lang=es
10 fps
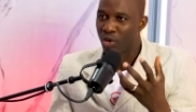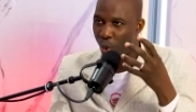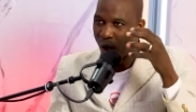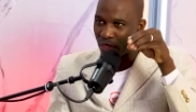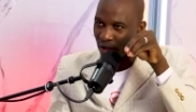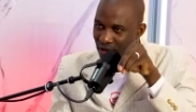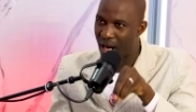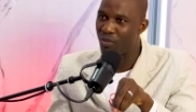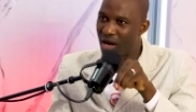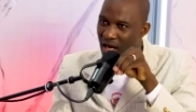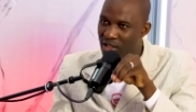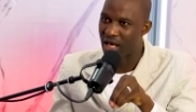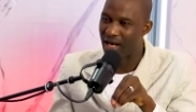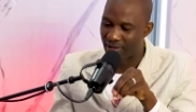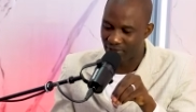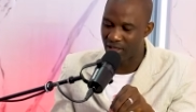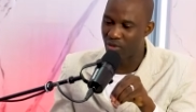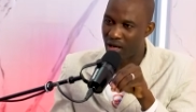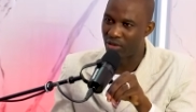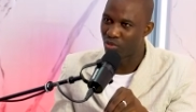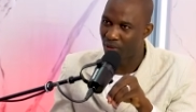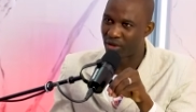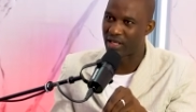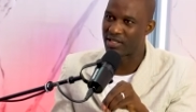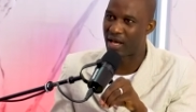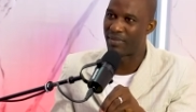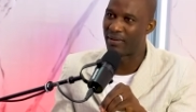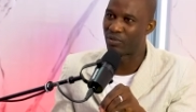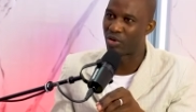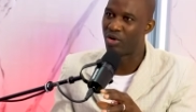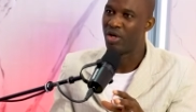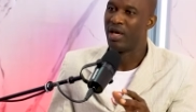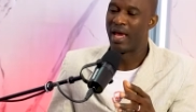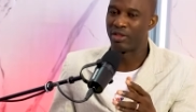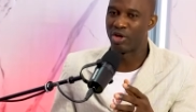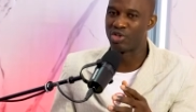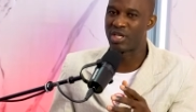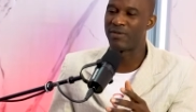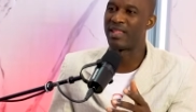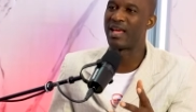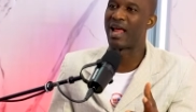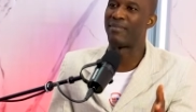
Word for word: cuando entramos al, al, Antiguo, al Nuevo Testamento, entonces viene la